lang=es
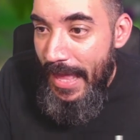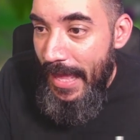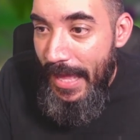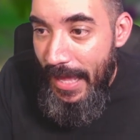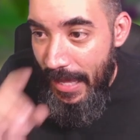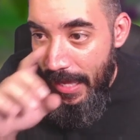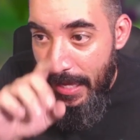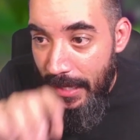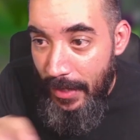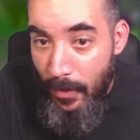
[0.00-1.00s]

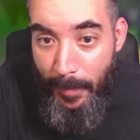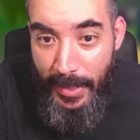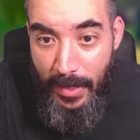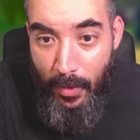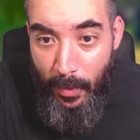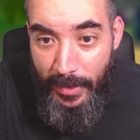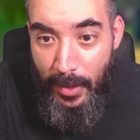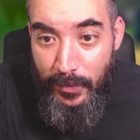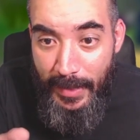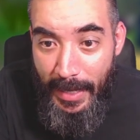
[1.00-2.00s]
Eh, los brillos en los
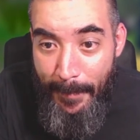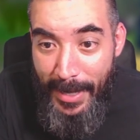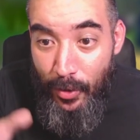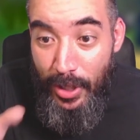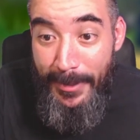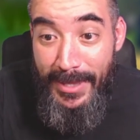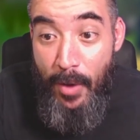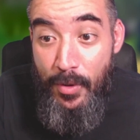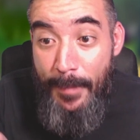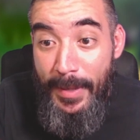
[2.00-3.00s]
cuadrados, sin embargo, debido a
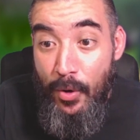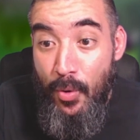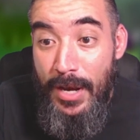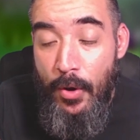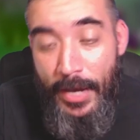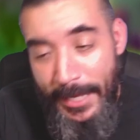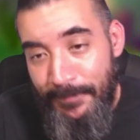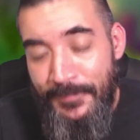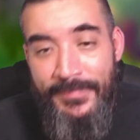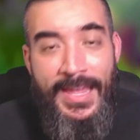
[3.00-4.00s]
una pecul... Ok,
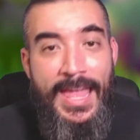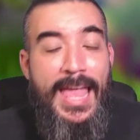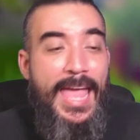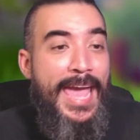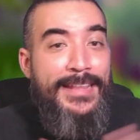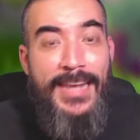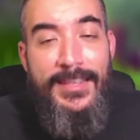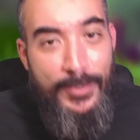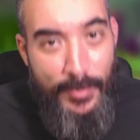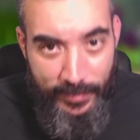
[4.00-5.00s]
esta es la
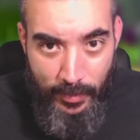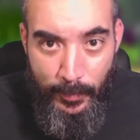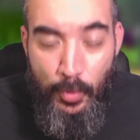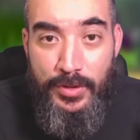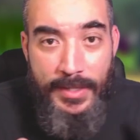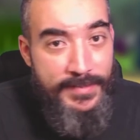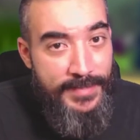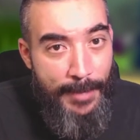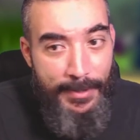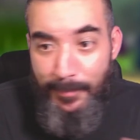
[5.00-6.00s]
situación. Ustedes
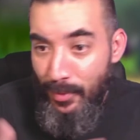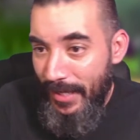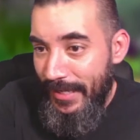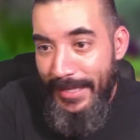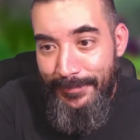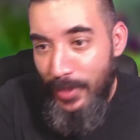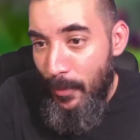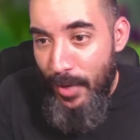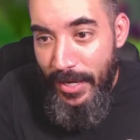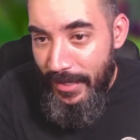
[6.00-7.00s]
saben, porque es que los
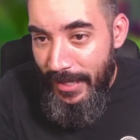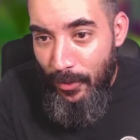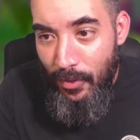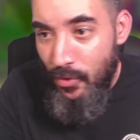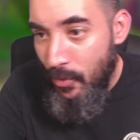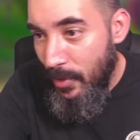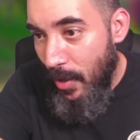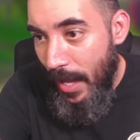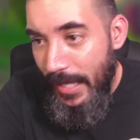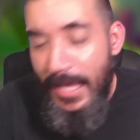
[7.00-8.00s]
voy a enredar con los números
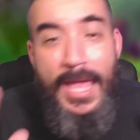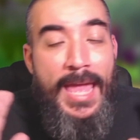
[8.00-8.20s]
ahí,